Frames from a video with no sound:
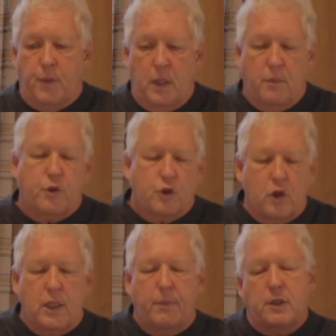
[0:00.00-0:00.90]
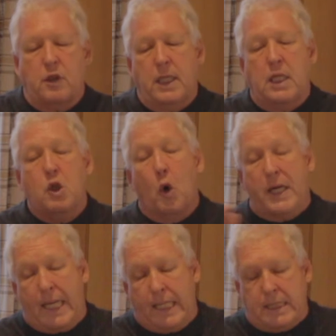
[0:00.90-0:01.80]
Puis, euh, pour sûr qu'on appelait ça des
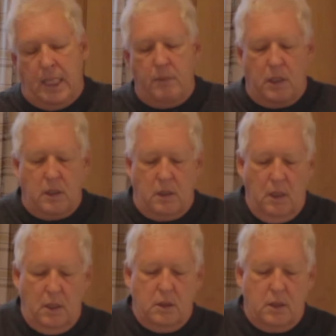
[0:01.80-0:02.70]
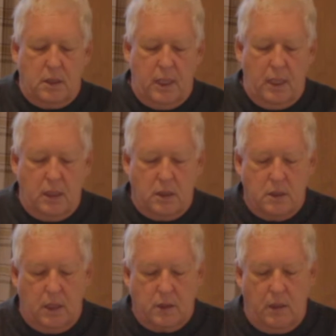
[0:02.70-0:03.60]
non-chrétiens, mais euh, c'était
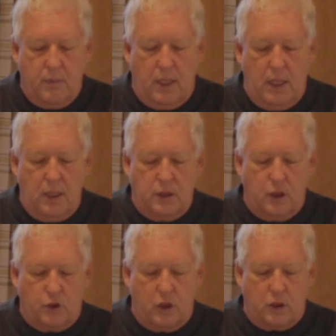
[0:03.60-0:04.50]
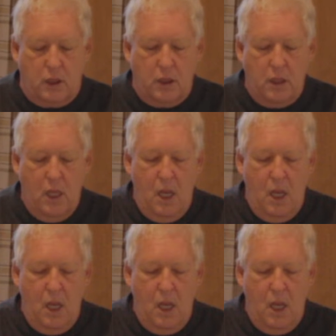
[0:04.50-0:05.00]
essentiellement les, Autochtones.